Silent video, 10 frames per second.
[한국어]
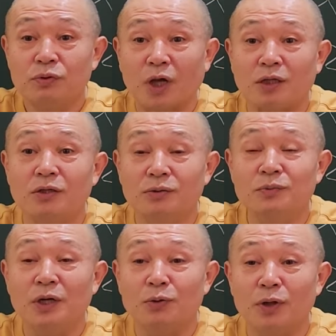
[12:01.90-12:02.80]
다시
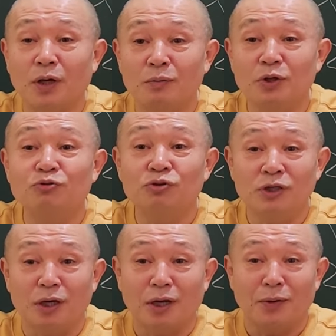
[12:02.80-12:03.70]
음량으로 나누면
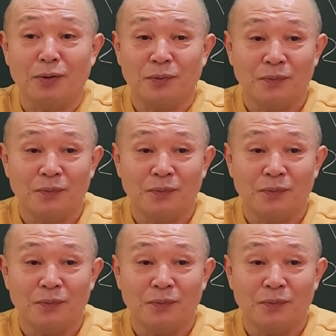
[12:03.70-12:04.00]
12개잖아요.